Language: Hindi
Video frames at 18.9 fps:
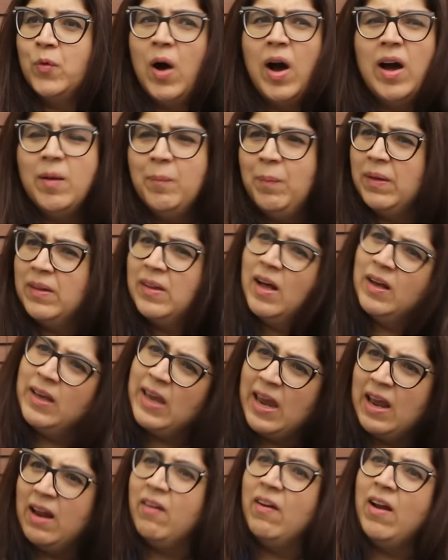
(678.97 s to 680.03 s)
वो हर बंदा
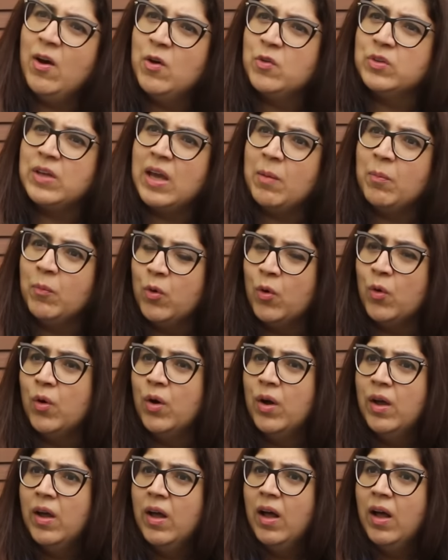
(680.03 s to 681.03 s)
खेल रहा है उस गेम को